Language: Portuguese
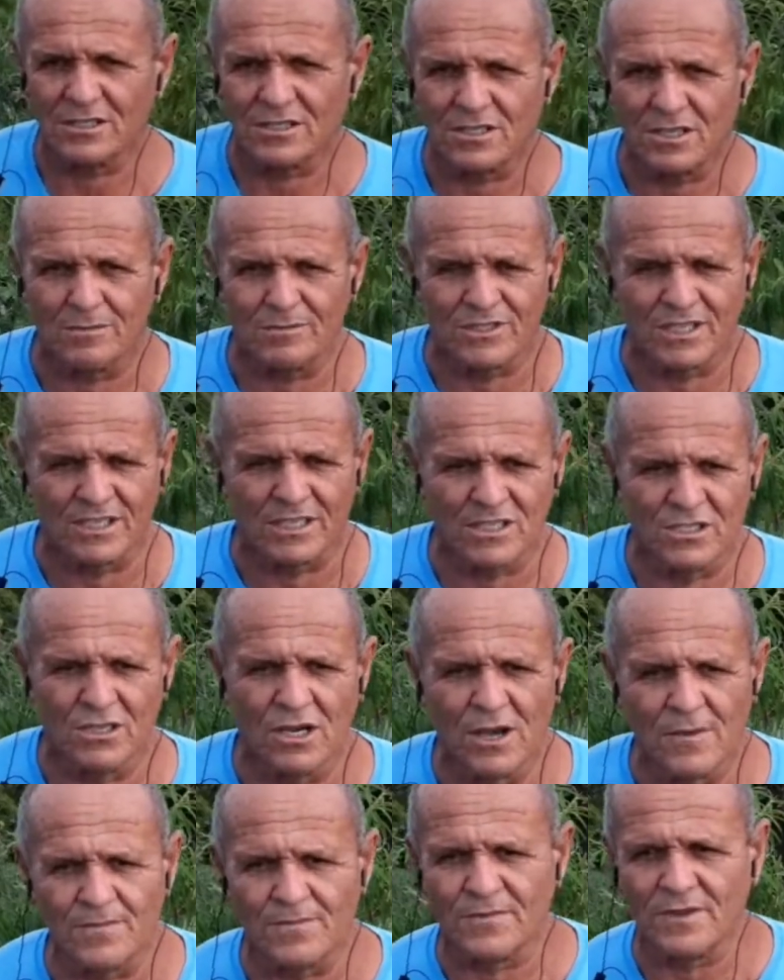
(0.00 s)
estamos aqui
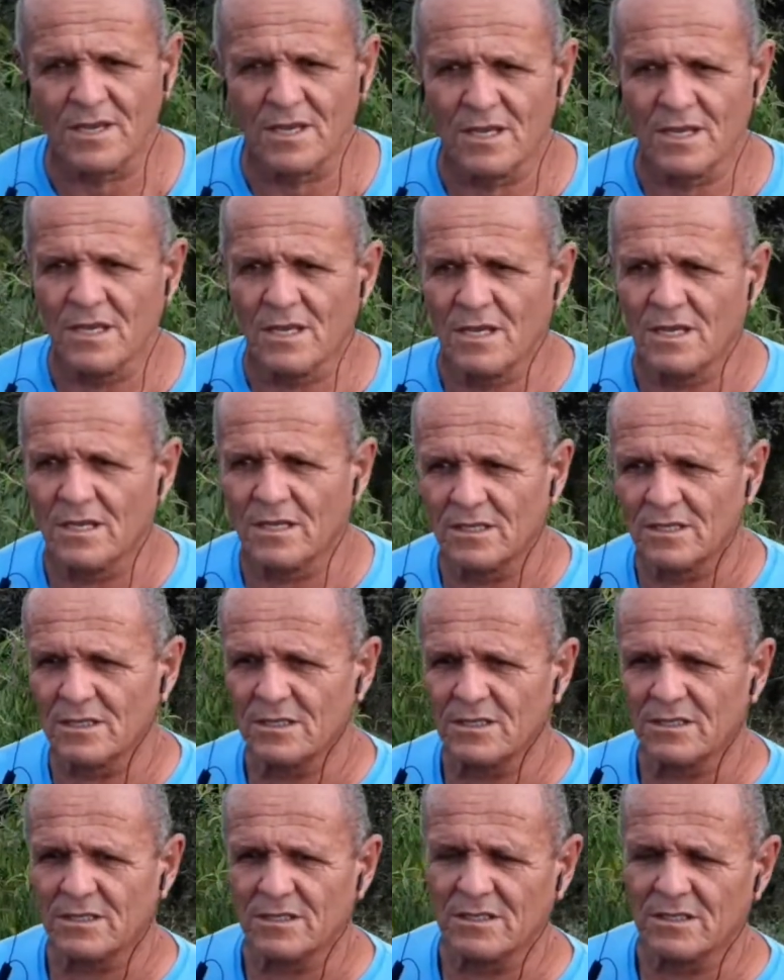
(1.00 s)
ó,
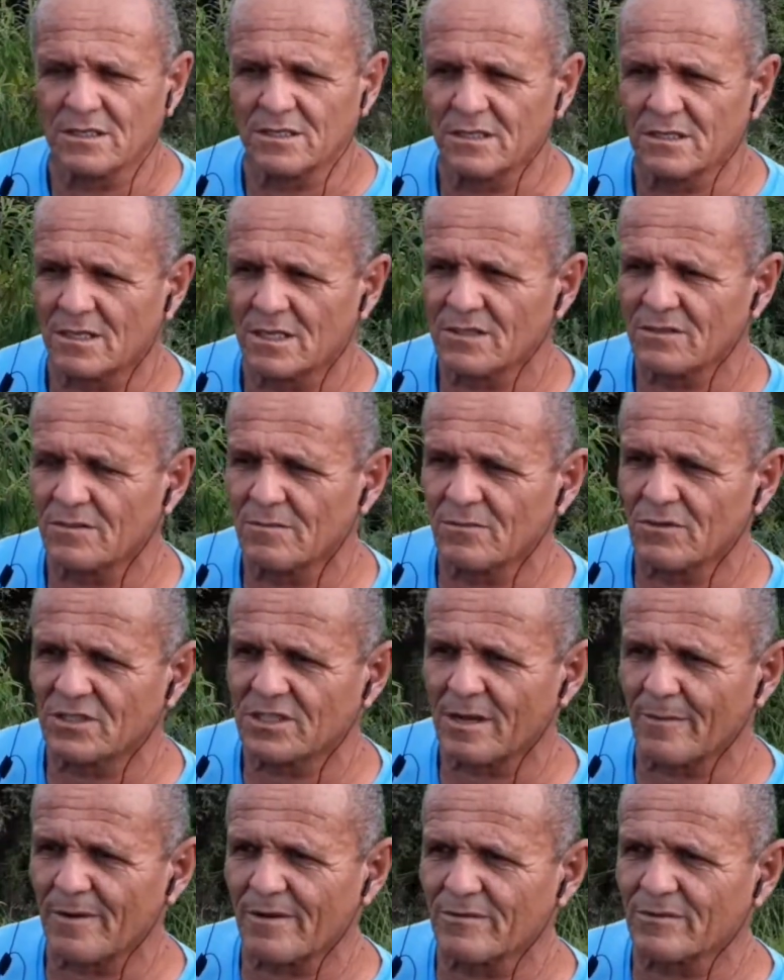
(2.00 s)
e nós vamos
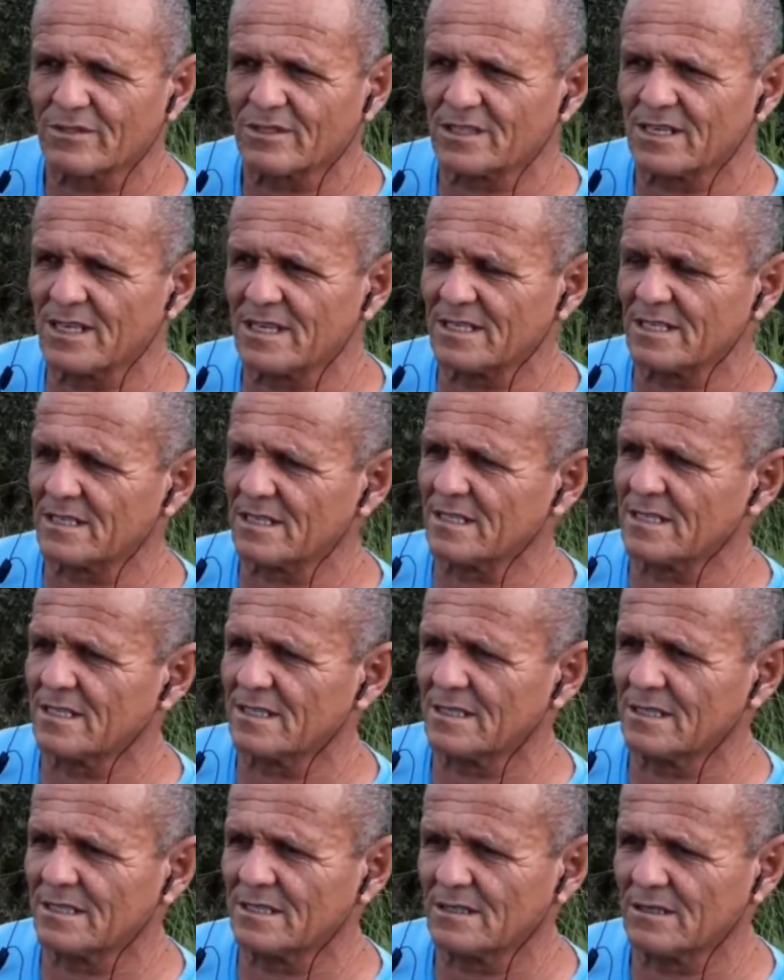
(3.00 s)
mostrar para vocês,
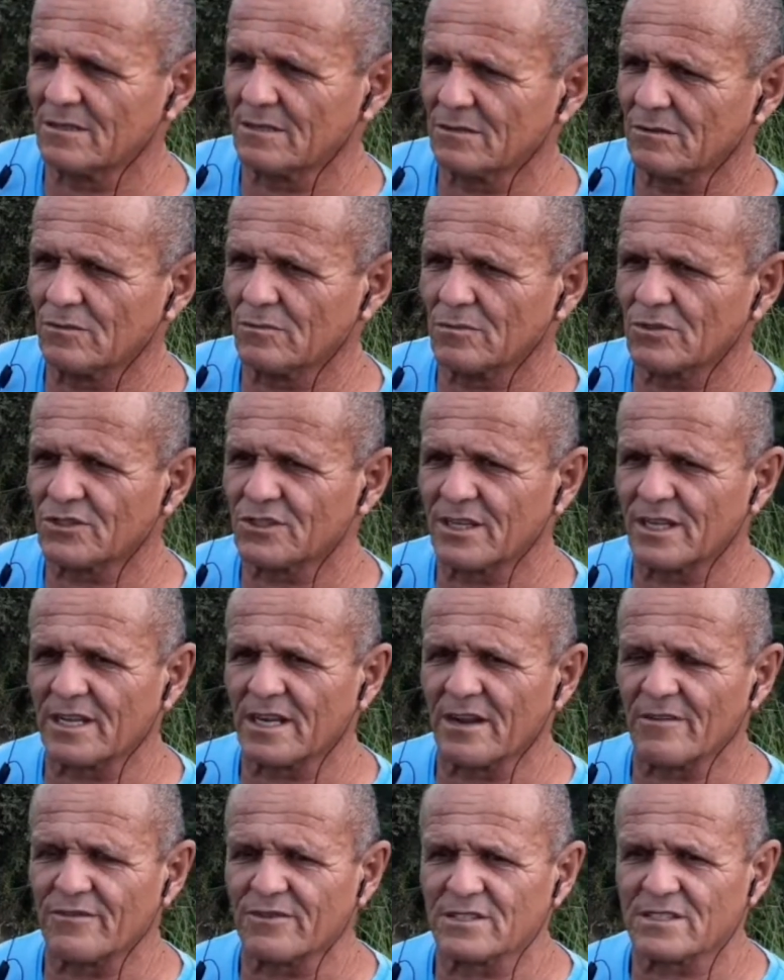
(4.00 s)
o meu
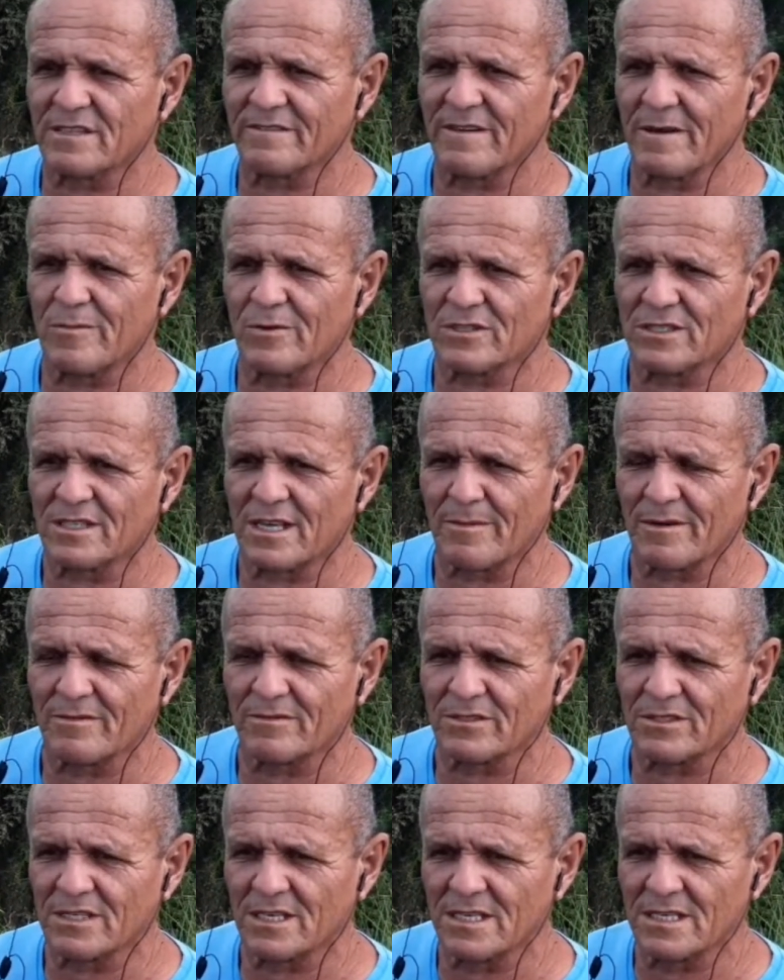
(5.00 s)
cinegrafista vai mostrar para
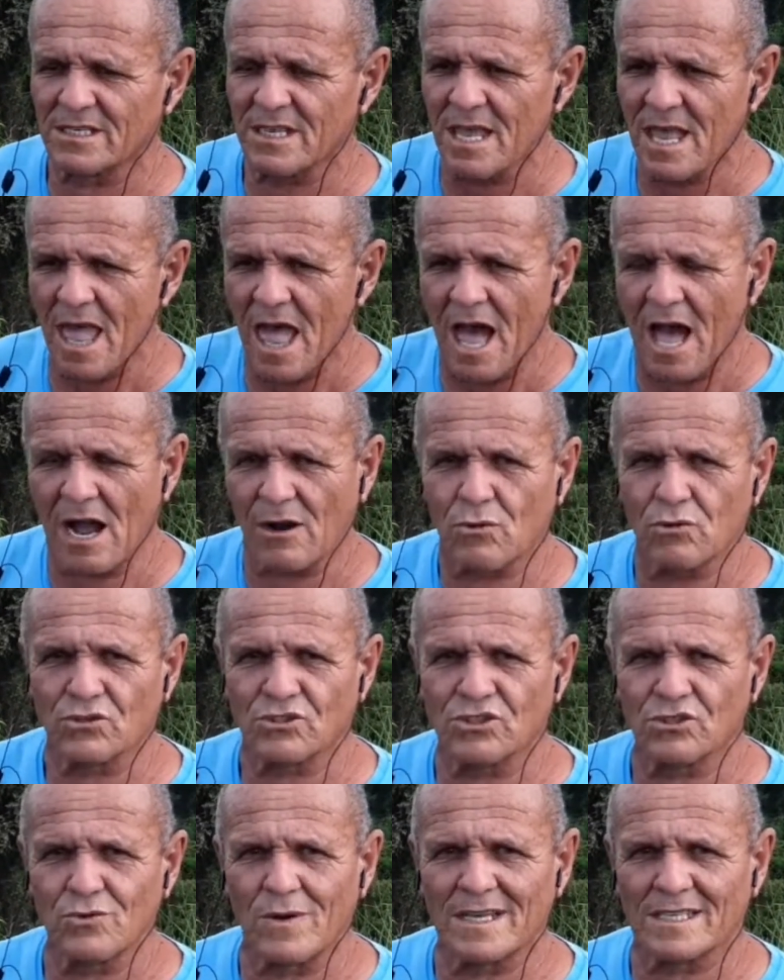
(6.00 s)
vocês, a
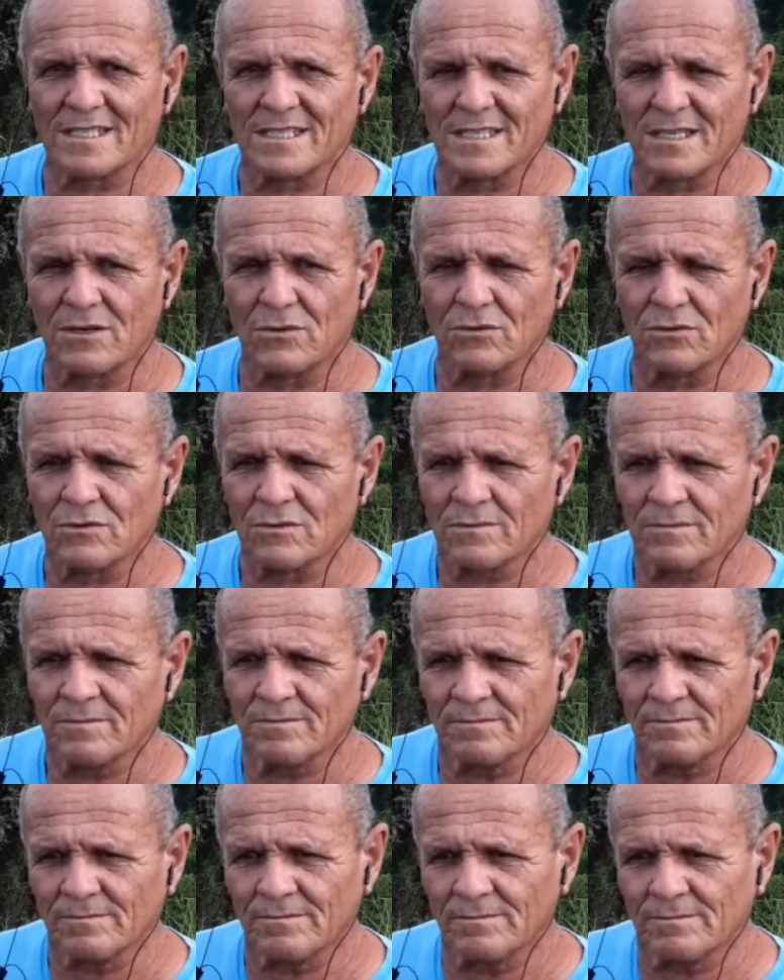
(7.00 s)
continuação
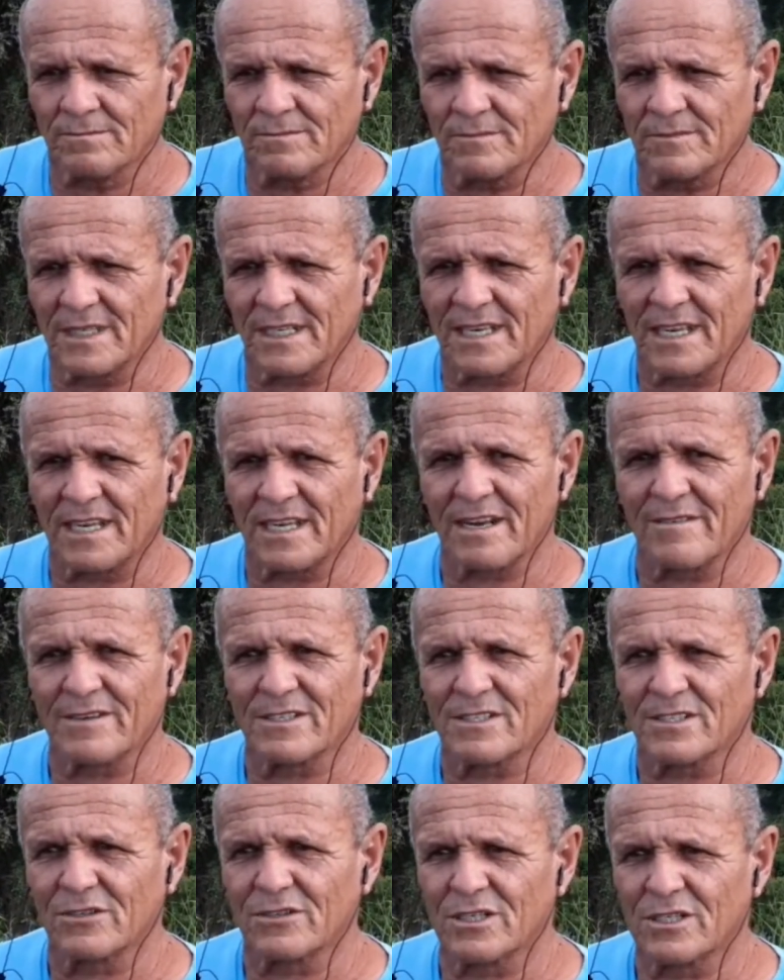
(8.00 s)
daquela
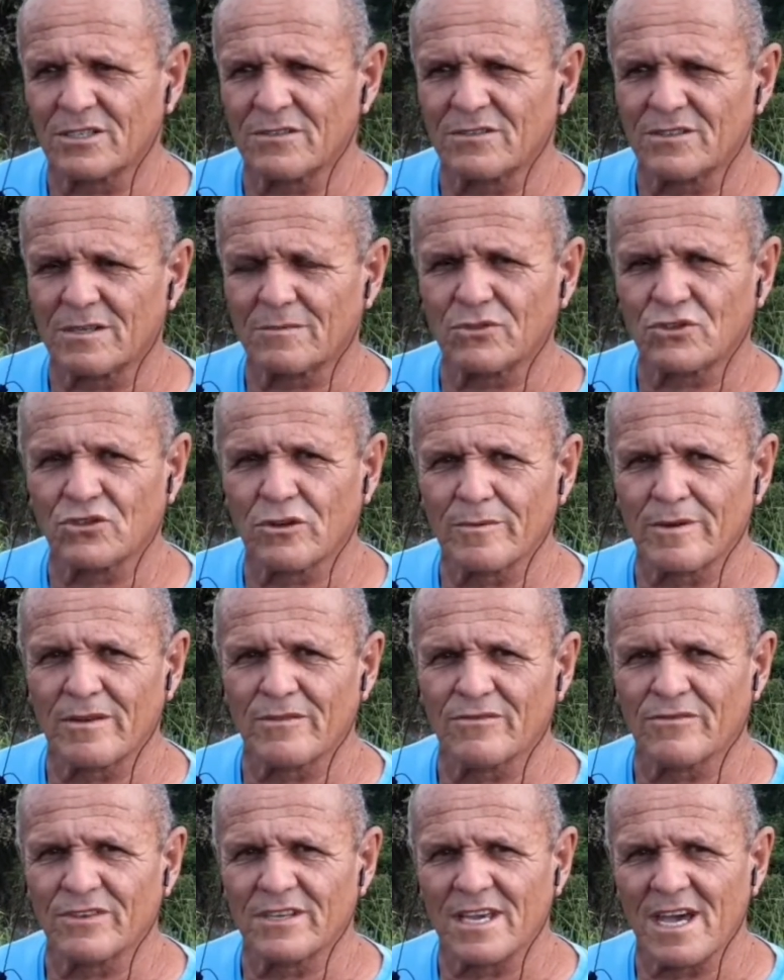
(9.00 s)
gravação que nós fizemos sobre a
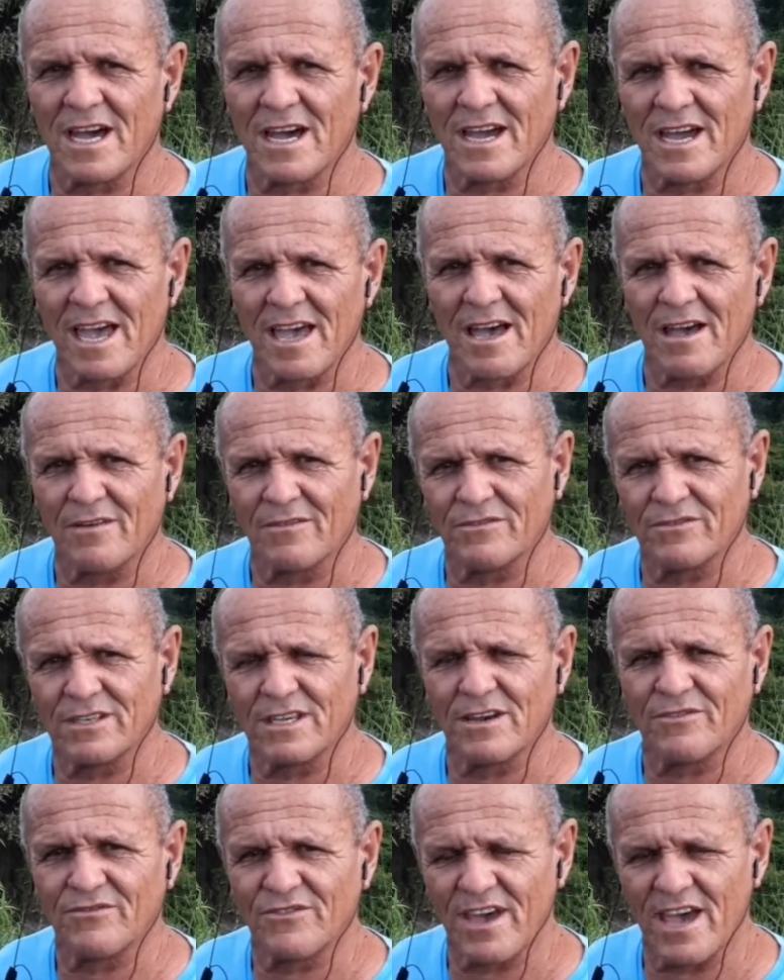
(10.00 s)
via, a
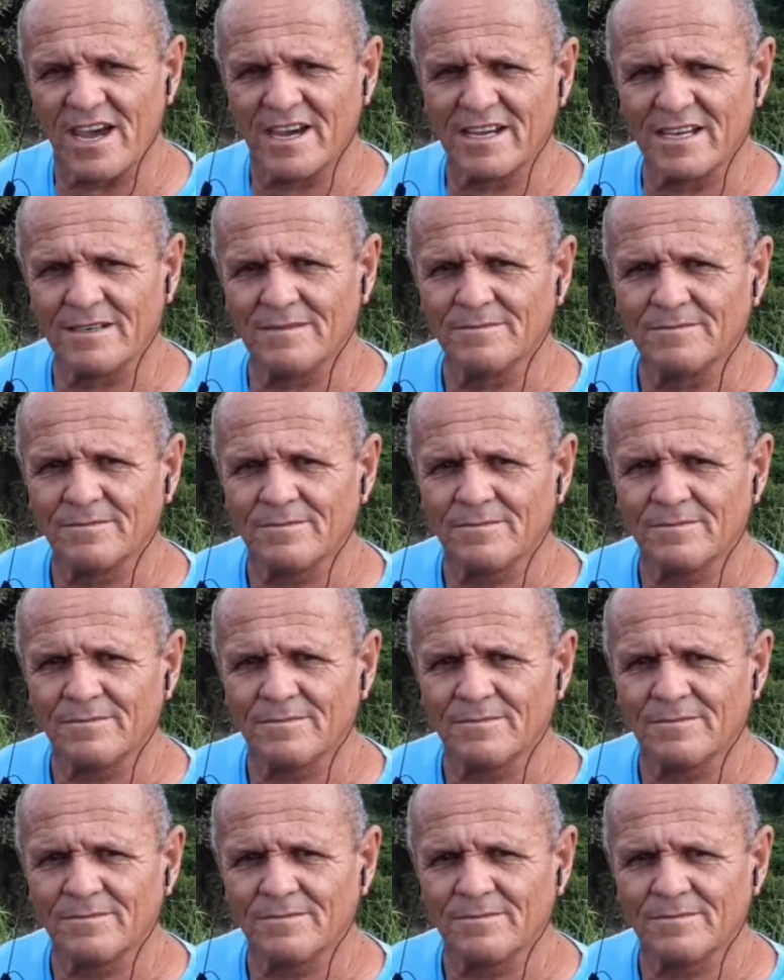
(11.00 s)
via férrea